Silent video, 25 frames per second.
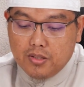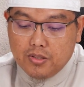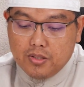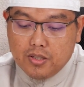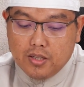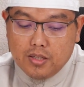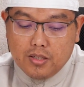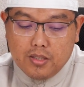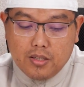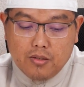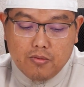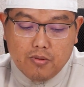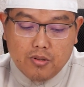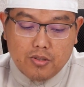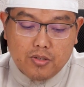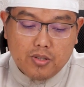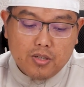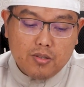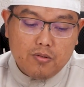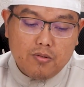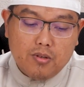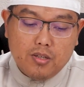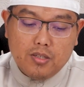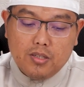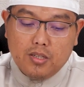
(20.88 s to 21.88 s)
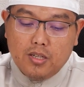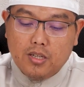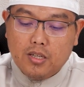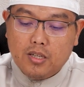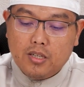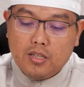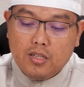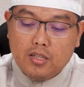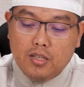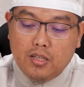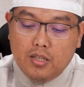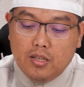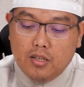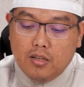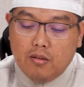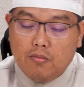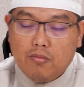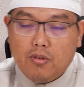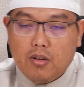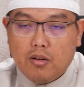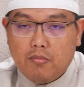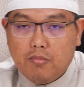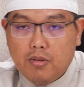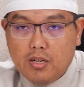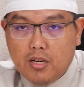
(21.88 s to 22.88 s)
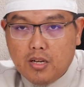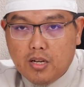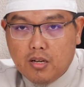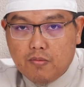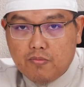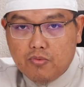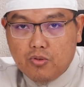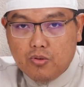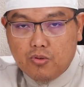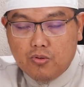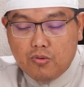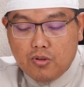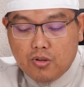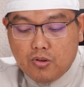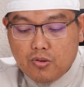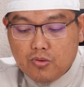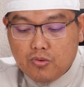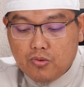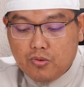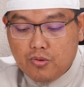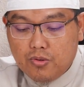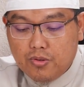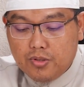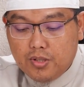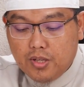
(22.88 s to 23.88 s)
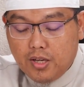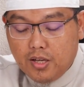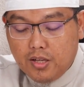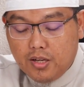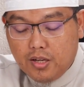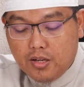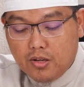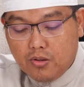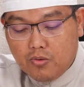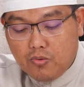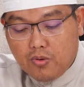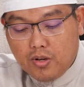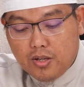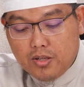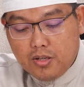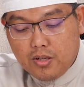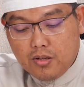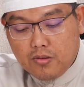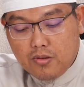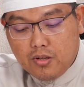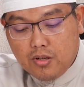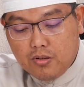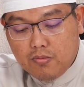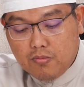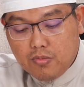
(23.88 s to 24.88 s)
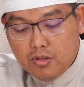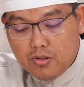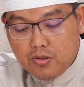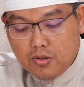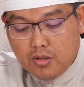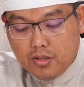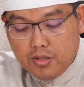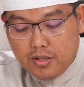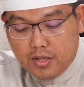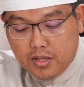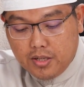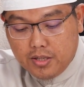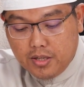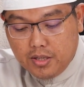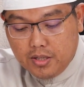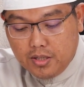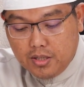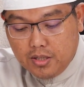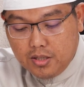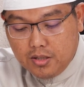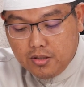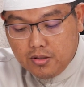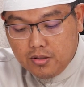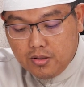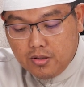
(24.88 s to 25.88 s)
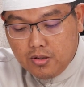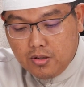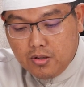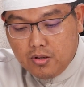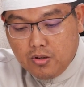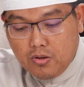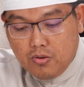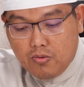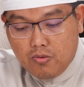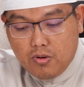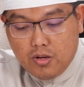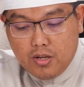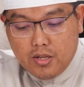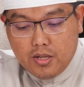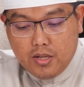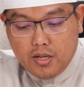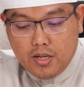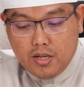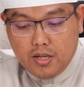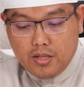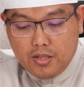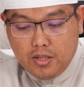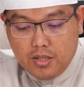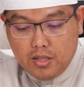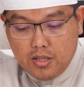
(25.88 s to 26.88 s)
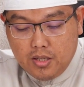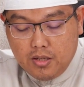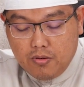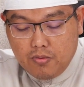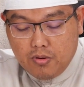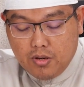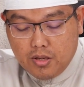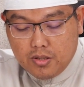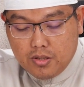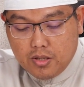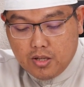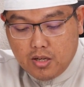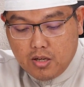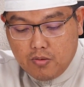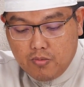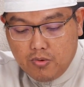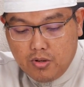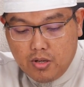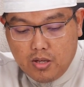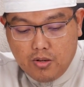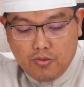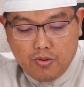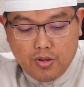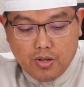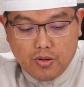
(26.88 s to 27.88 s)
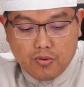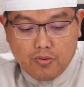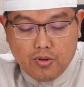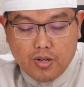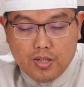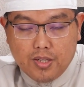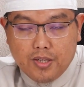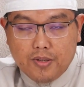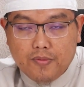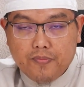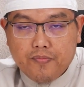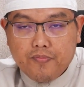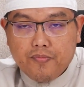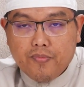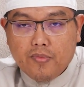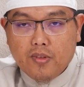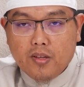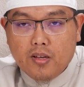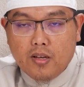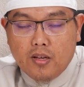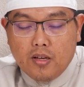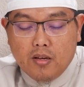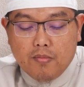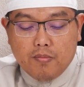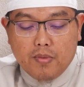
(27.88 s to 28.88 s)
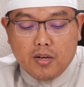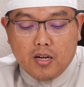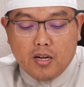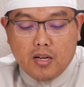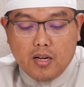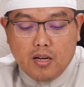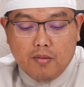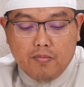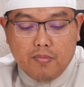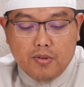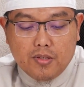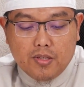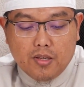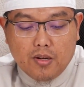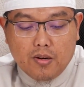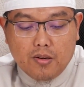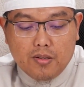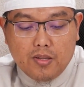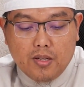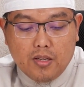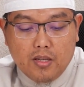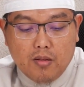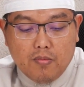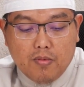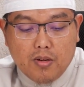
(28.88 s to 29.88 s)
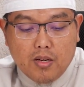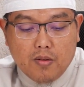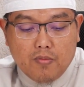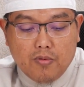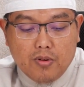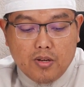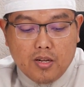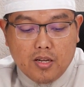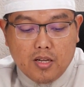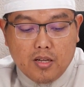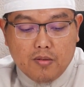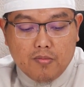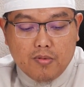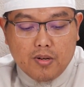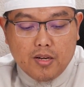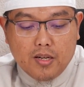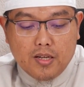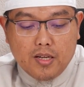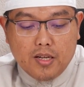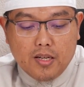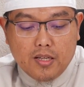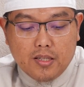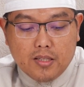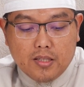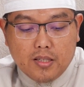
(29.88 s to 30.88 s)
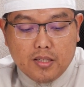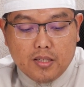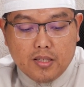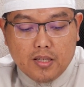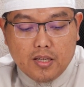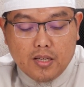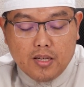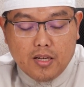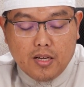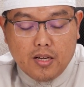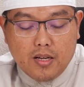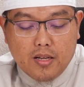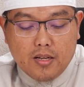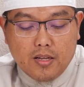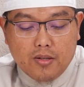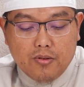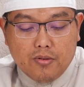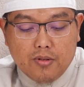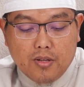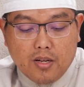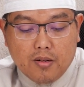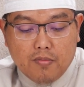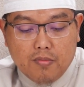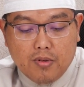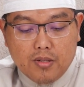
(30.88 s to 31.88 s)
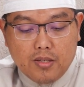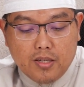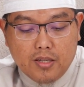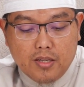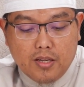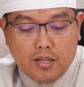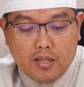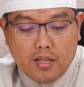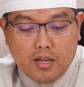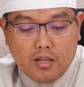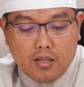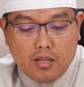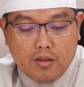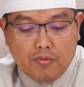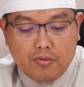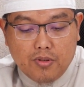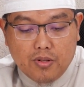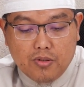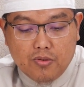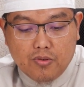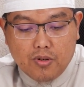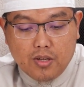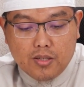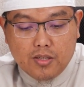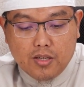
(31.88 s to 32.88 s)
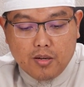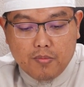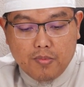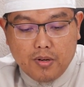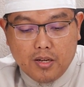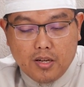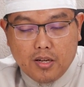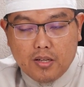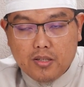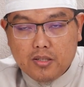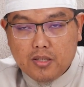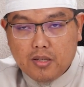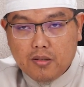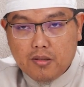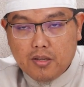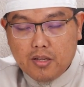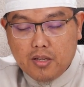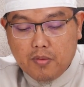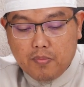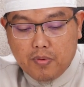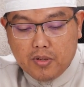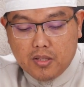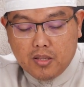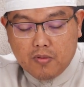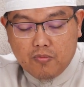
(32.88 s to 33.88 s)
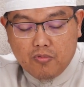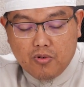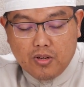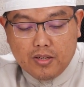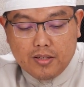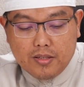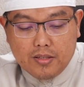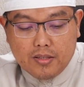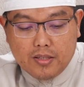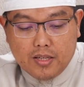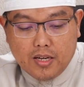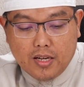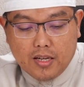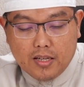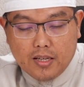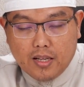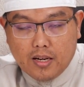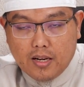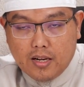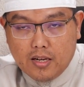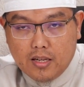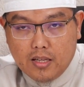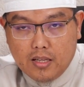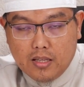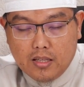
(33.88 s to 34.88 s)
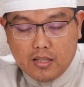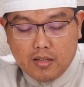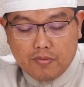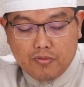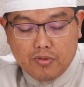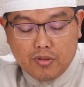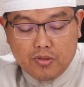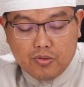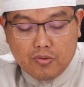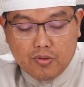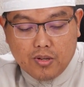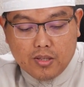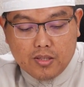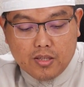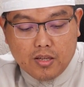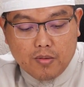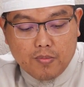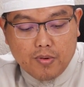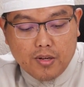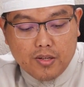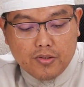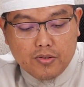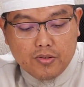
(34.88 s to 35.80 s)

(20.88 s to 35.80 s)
li sya'ni. Wa asyadu anna Muhammadan abduhu wa rasuluh da'ila ridwani. Allahumma salli alaihi wa ala alihi wa ashabihi wa ikhwanihi. Para pemirsa roja dimanapun Anda berada, kita lanjutkan bahasan kita di tafsir surat Sabah dan insya Allah ini pertemuan terakhir dari tafsir surat Sabah.